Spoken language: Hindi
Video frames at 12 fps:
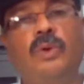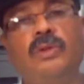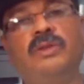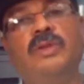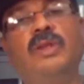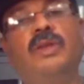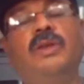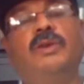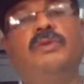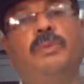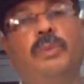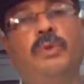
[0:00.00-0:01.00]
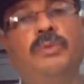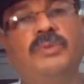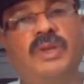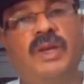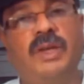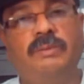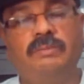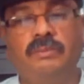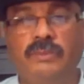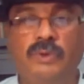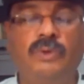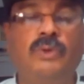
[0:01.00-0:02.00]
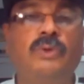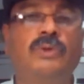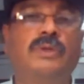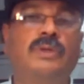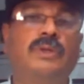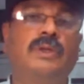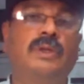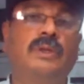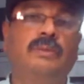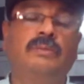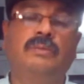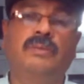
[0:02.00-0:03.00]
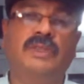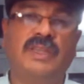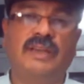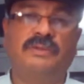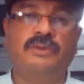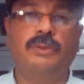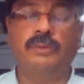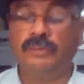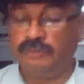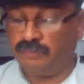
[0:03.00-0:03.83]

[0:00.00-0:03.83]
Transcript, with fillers: ऑल थ्री ऑफ द पोम्स आई रोट दिस आफ्टरनून